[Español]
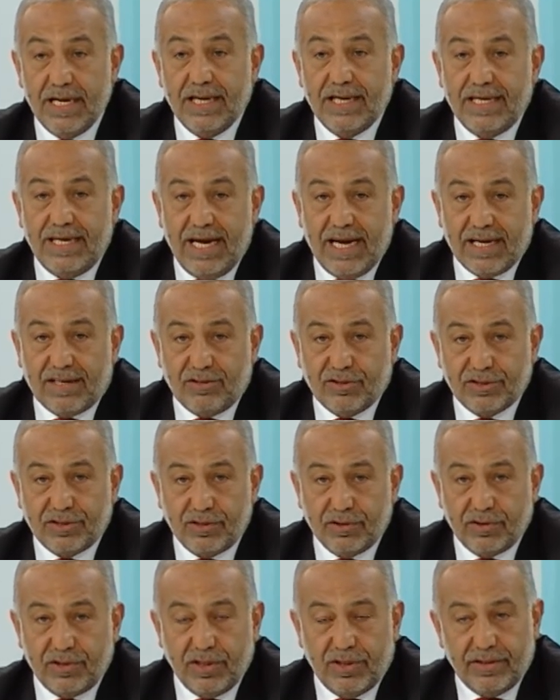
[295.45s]
y en
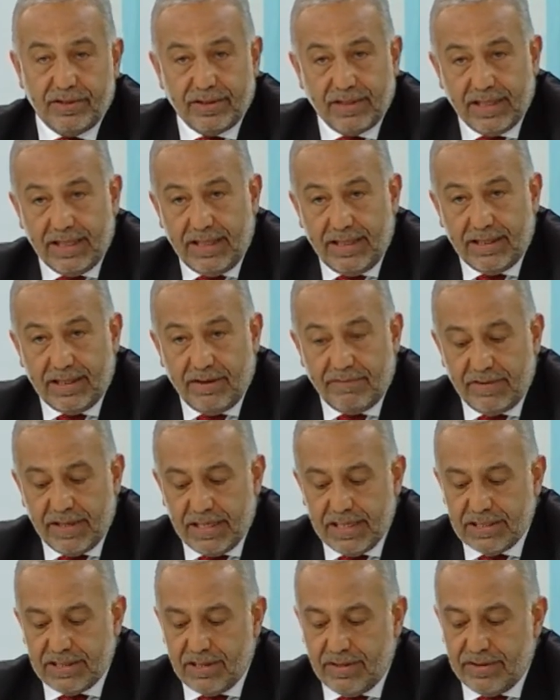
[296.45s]
construcción y
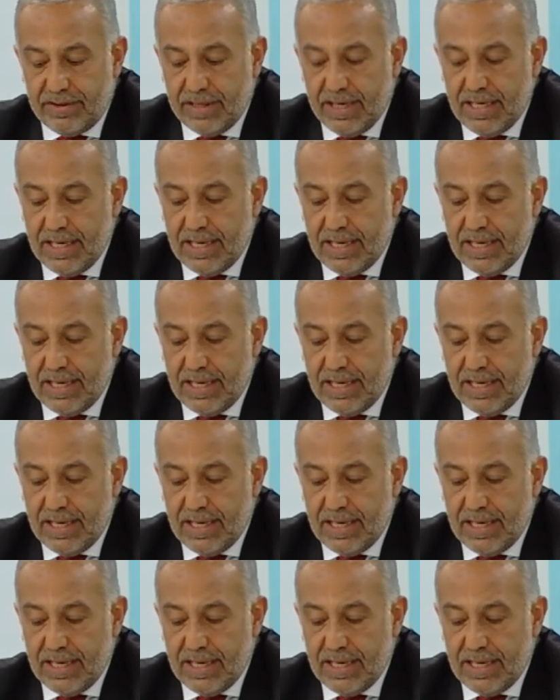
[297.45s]
definición